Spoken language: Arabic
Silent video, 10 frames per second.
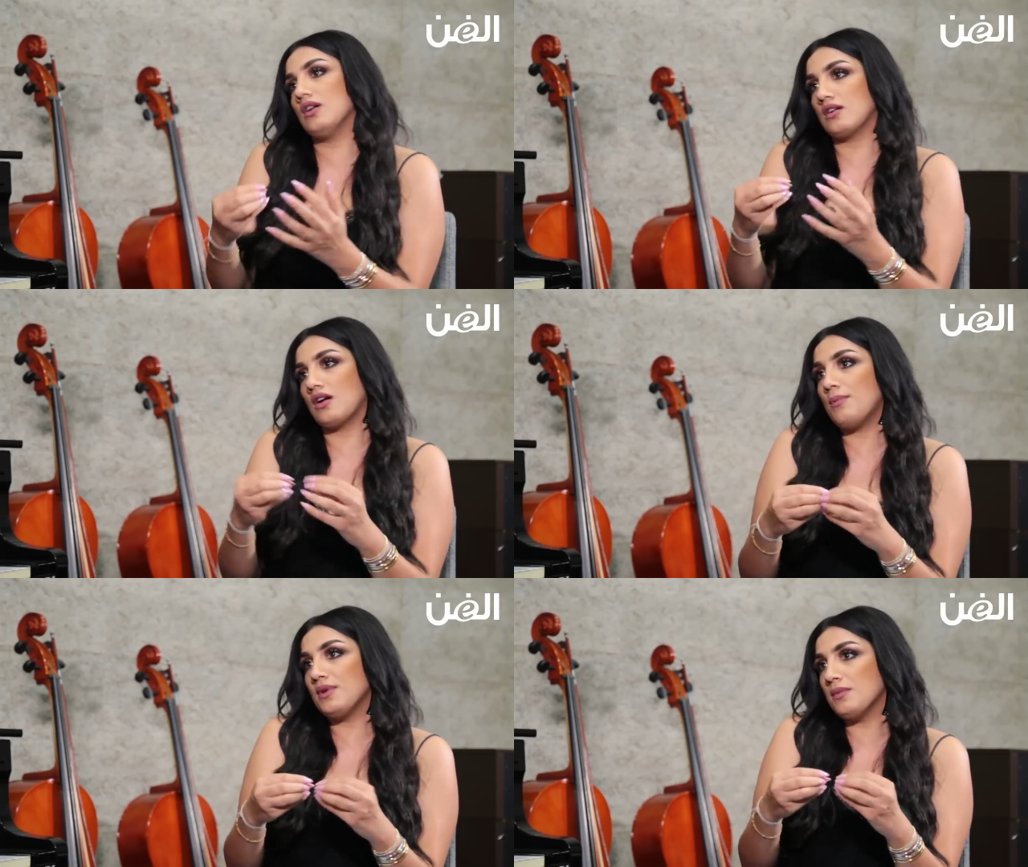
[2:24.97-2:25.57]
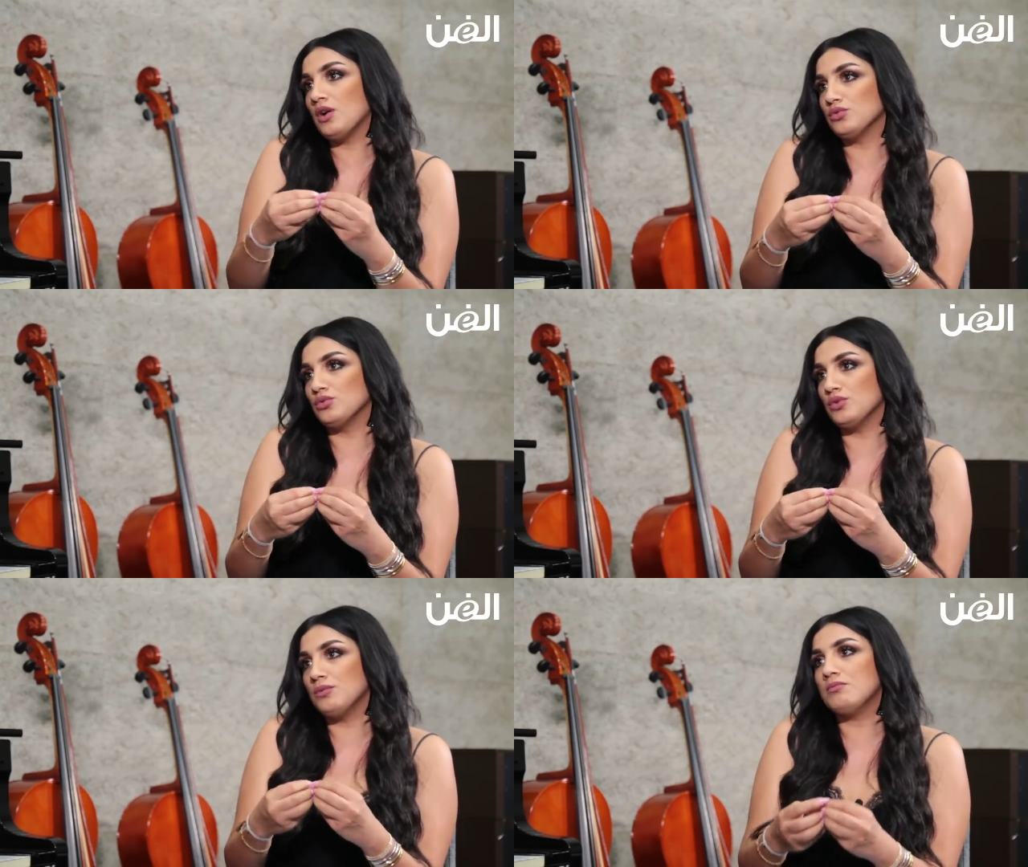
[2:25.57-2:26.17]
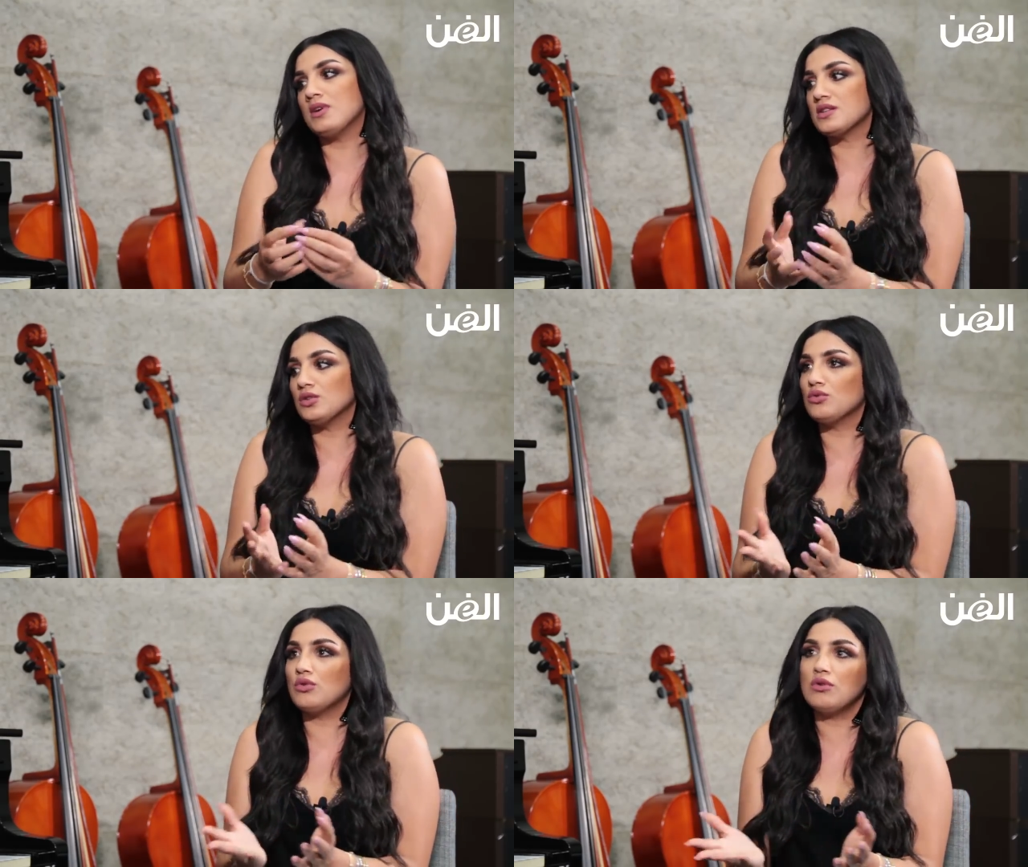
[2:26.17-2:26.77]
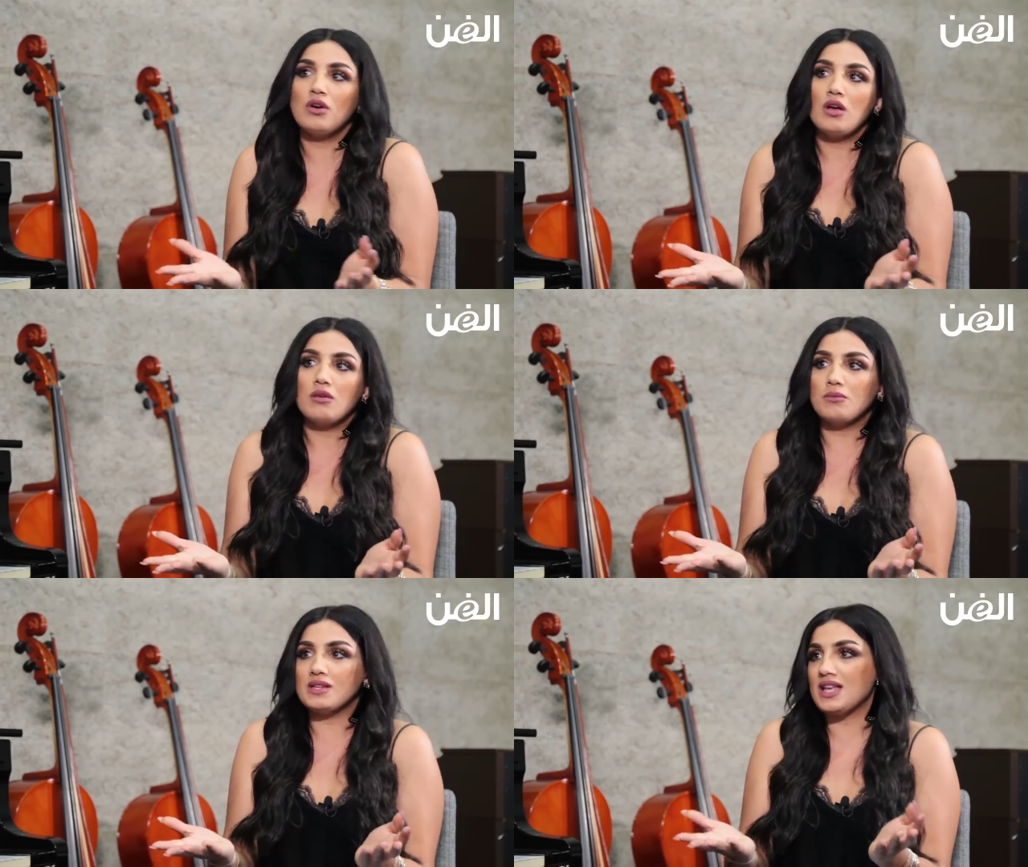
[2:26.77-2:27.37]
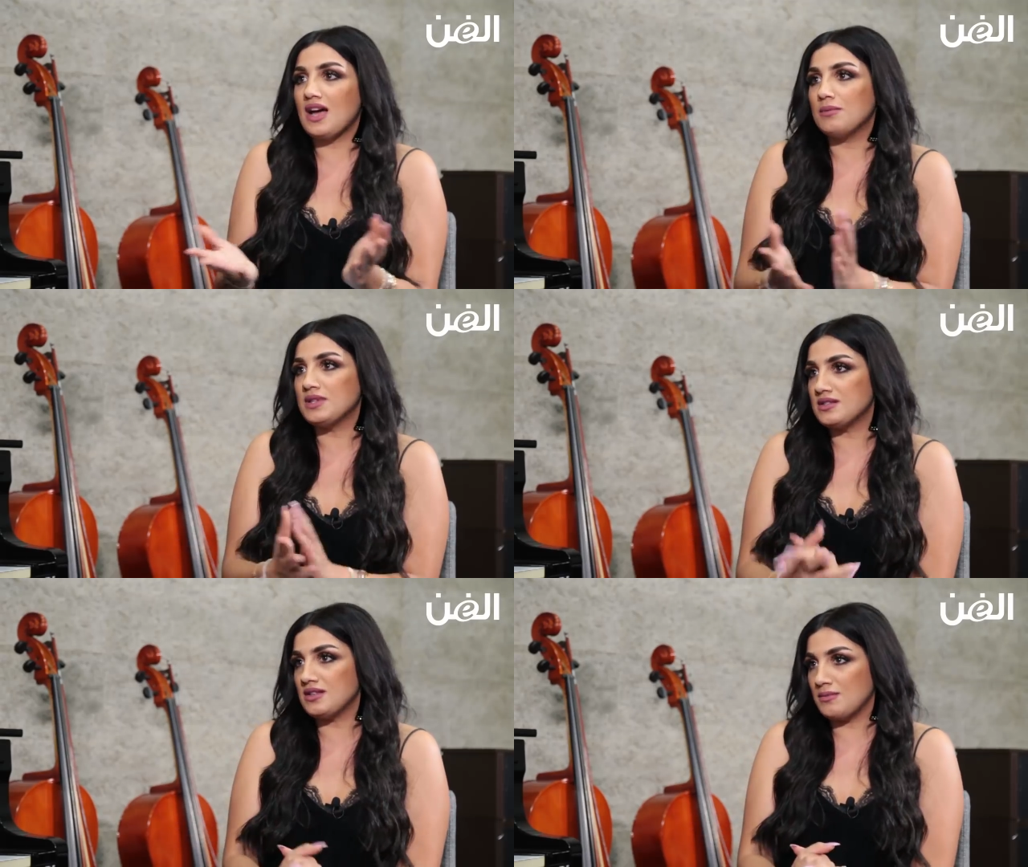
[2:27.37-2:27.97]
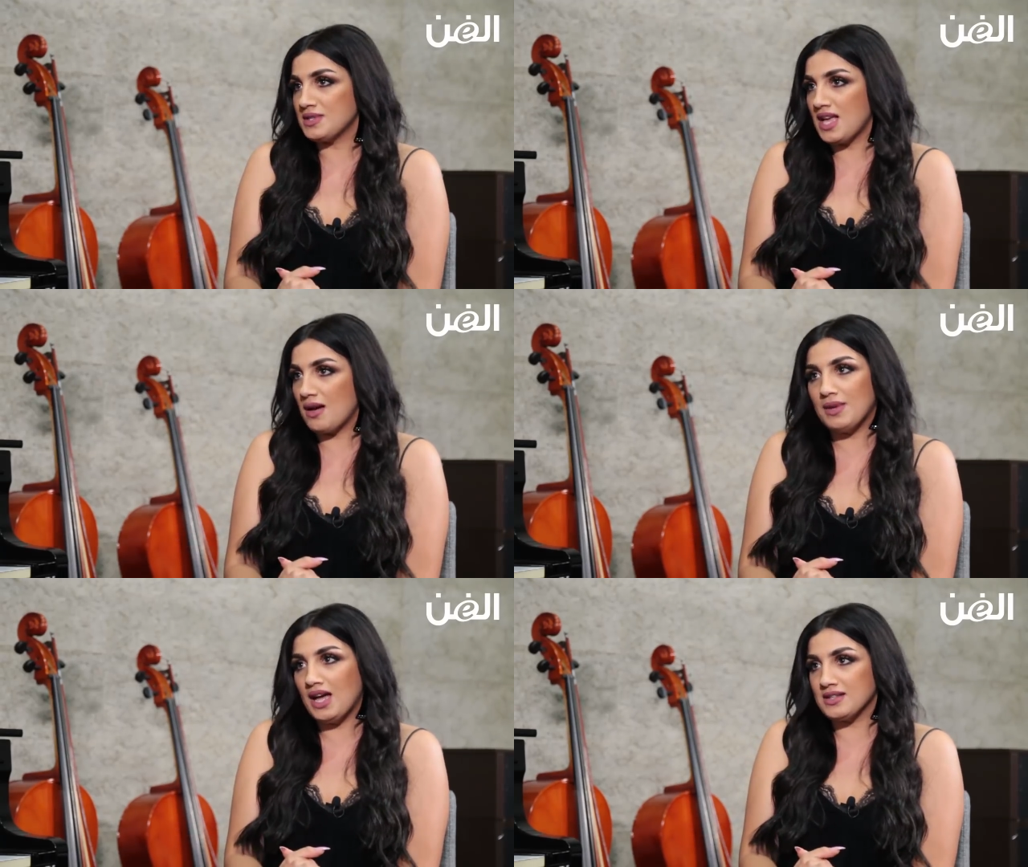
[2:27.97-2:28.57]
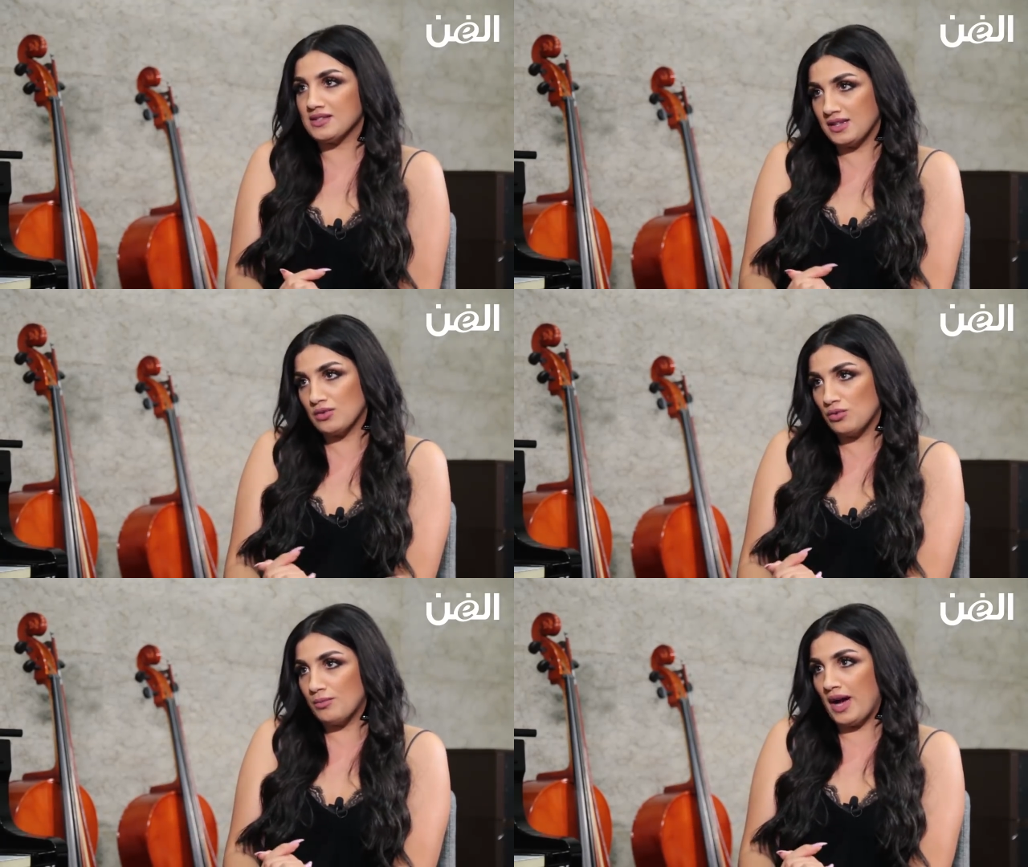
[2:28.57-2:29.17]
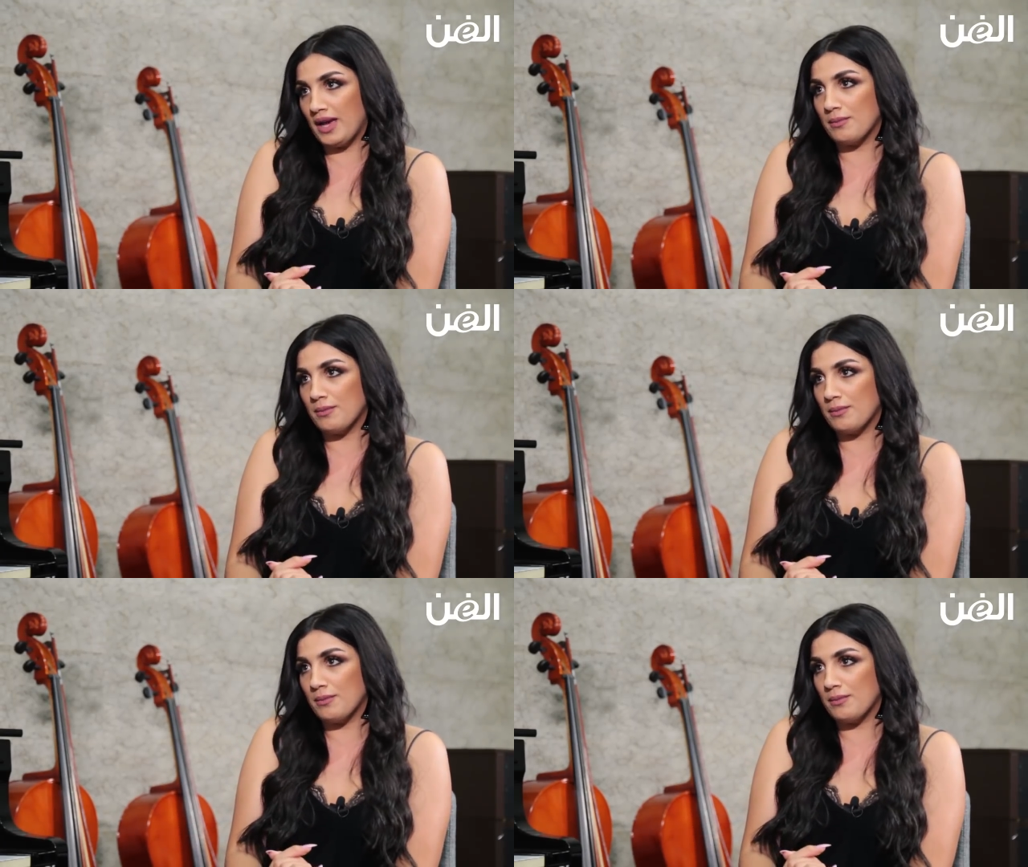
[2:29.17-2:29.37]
كابل آه، مهضوم بس انه ما ثاقبت ما ثاقب الحظ اني اكون مع